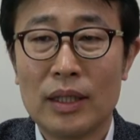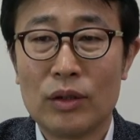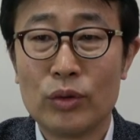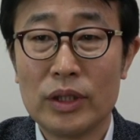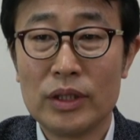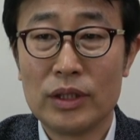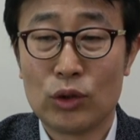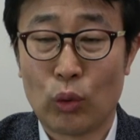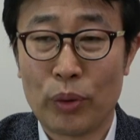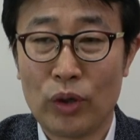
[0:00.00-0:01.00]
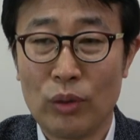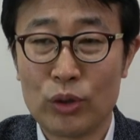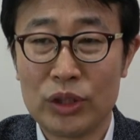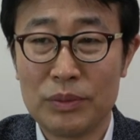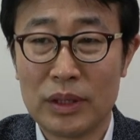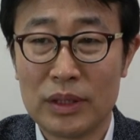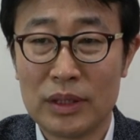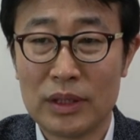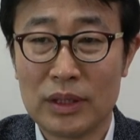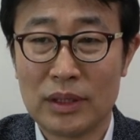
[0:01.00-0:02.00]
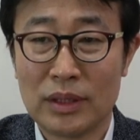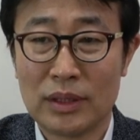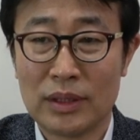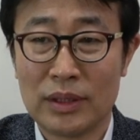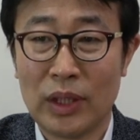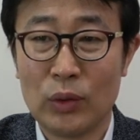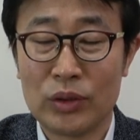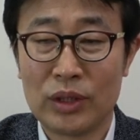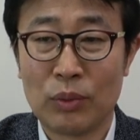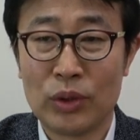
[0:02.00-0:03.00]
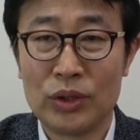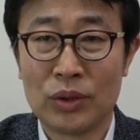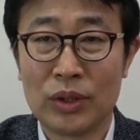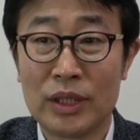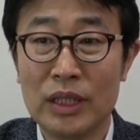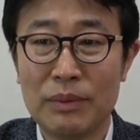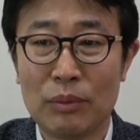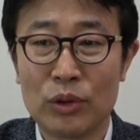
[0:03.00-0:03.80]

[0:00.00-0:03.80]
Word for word: 아, 우리 도표를 보시면은 그 내용들이 보이죠. 그림을